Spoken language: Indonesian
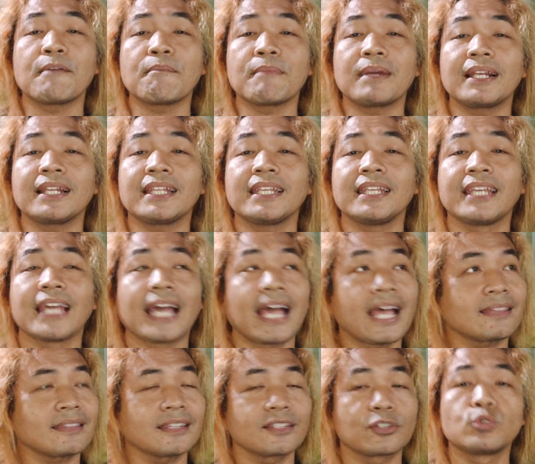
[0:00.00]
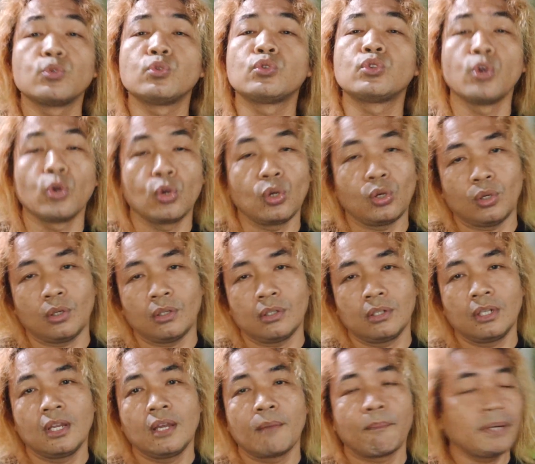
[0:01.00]
melihat judul
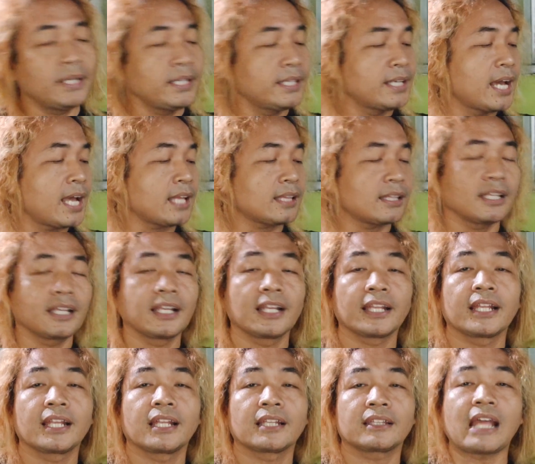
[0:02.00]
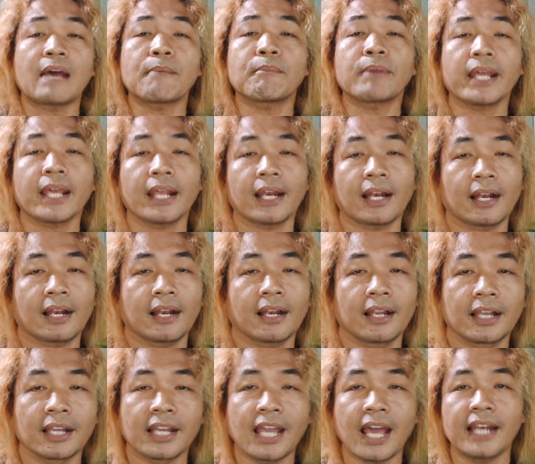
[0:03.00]
melihat thumbnail
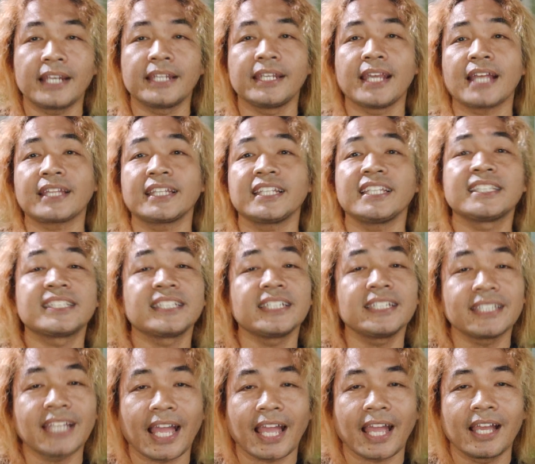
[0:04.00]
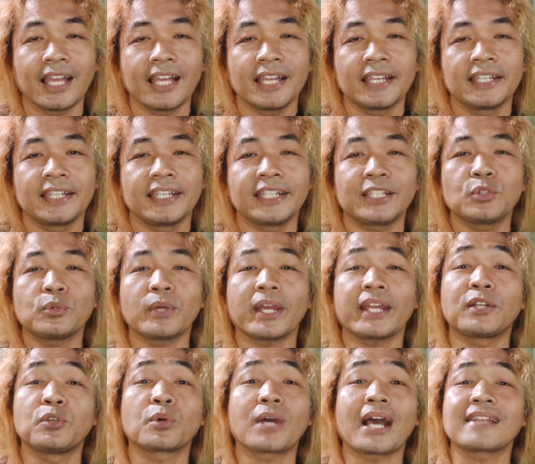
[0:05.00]
nggak lihat isinya itu
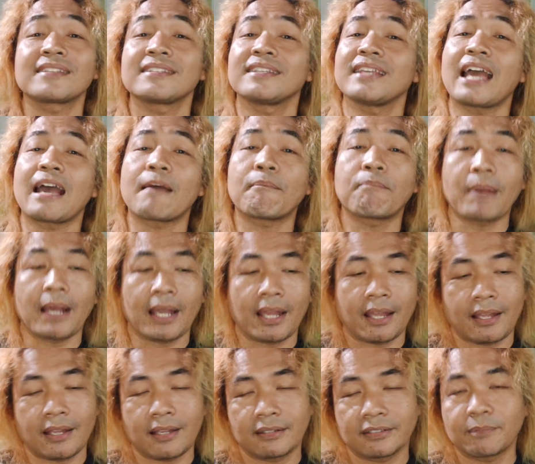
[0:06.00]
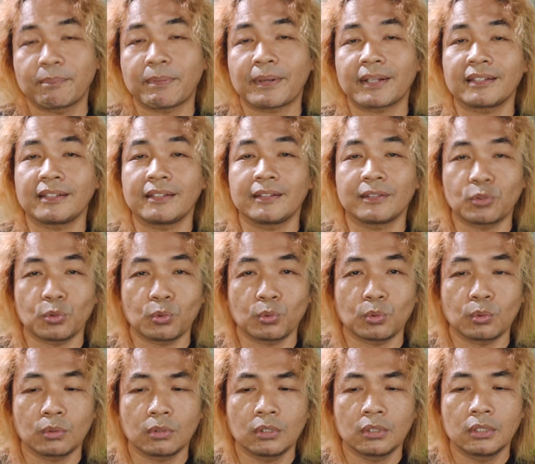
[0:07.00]
edukasi apa seperti itu
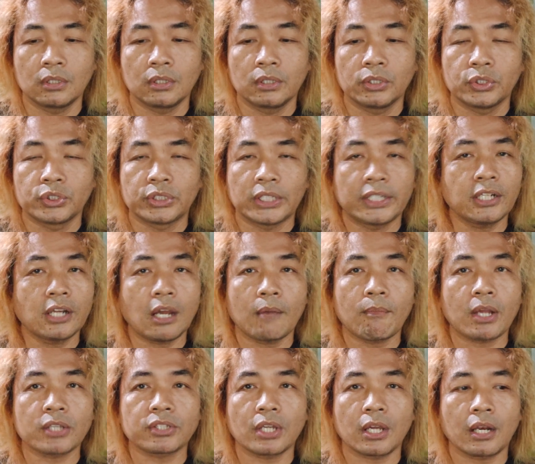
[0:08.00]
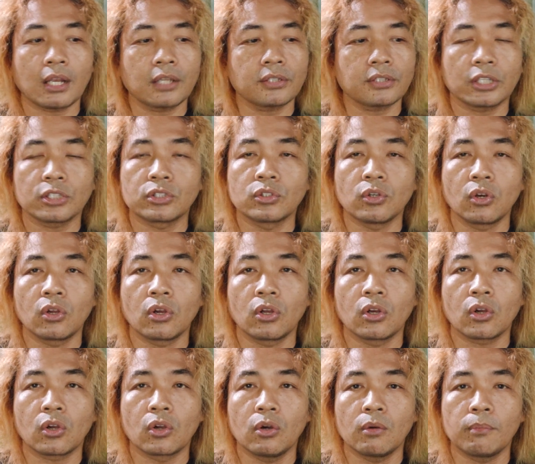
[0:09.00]
jadi nggak masalah saya
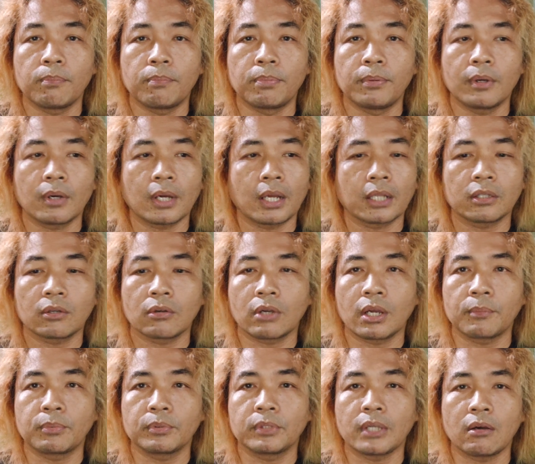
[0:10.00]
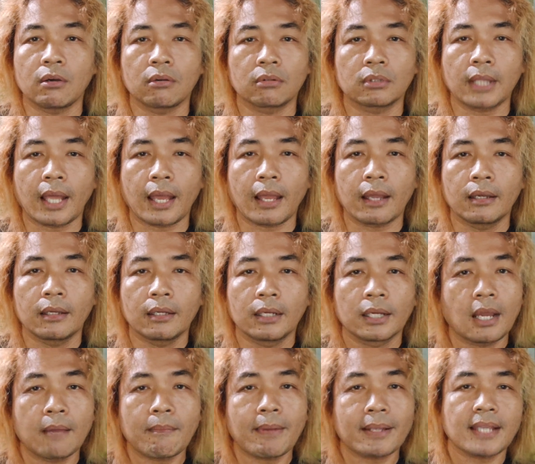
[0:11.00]
diolok-olok goblok atau nggak punya otak.
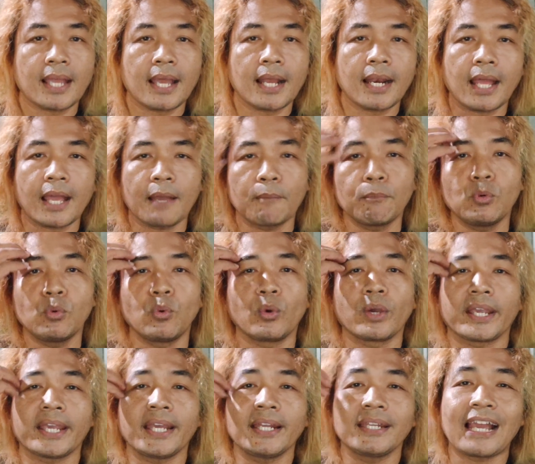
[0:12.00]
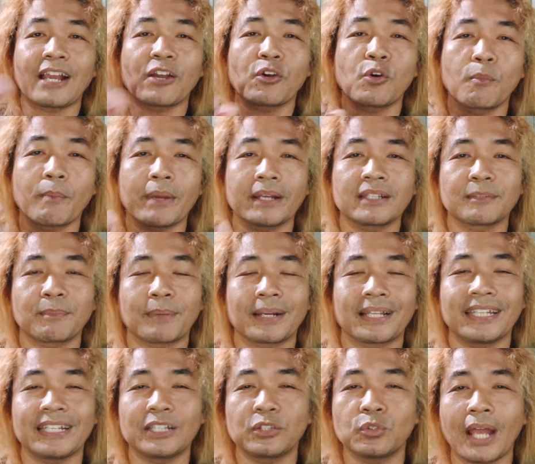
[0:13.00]
Nggak masalah. Mungkin yang komen
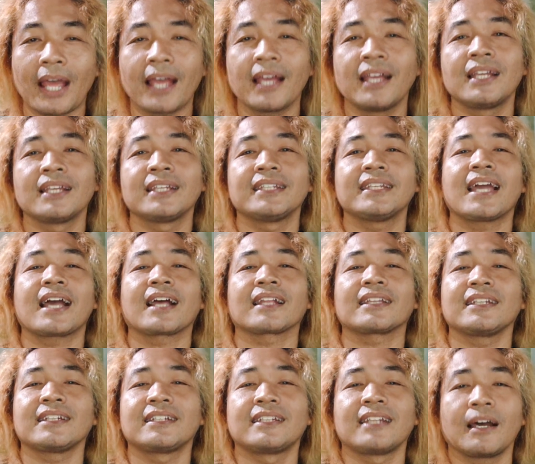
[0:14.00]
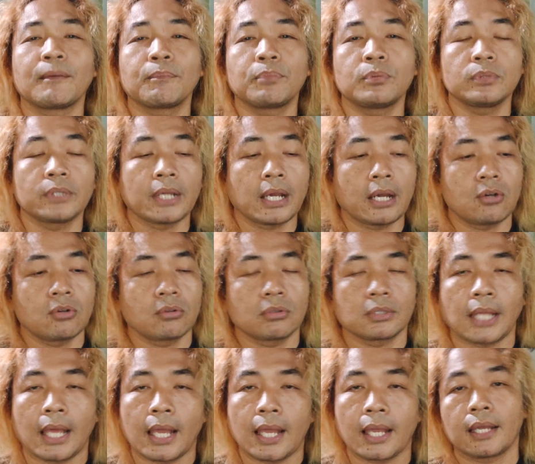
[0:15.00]
seperti itulah yang tidak punya
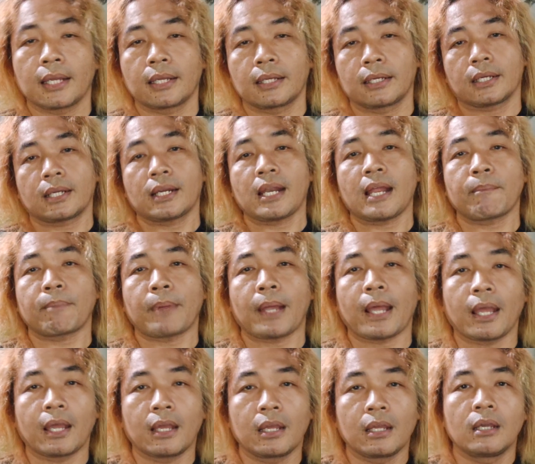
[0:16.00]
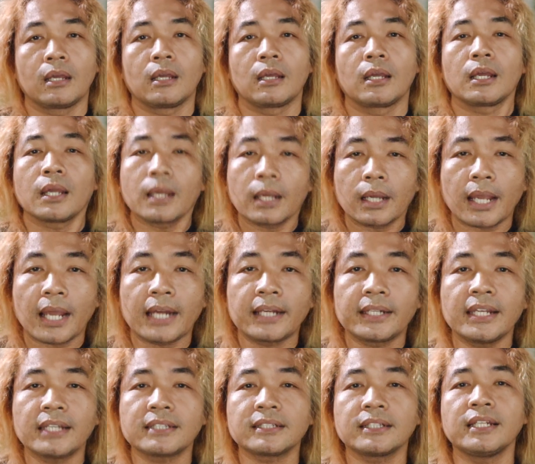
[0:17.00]
otak. Kenapa? Kan
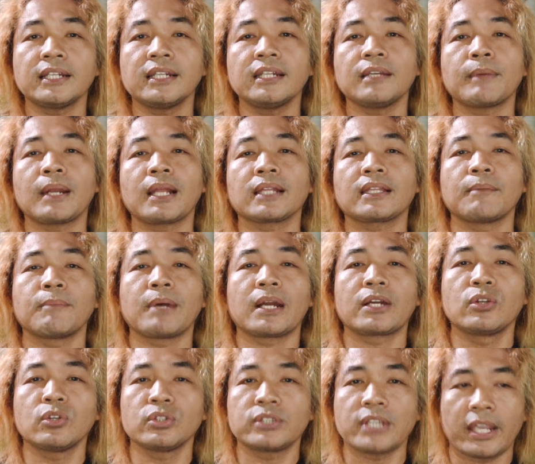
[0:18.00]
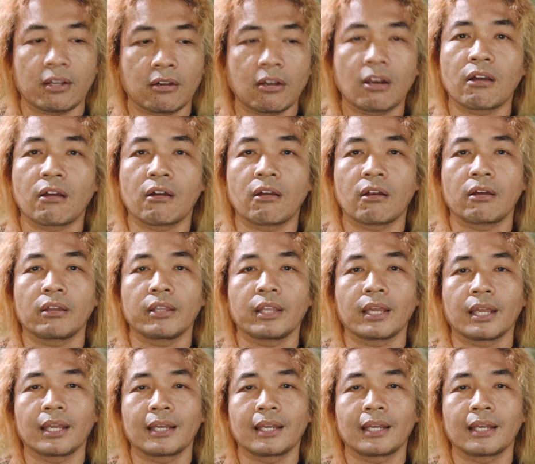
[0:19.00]
dia sendiri malah tambah dosa yang ngolok-ngolok ya.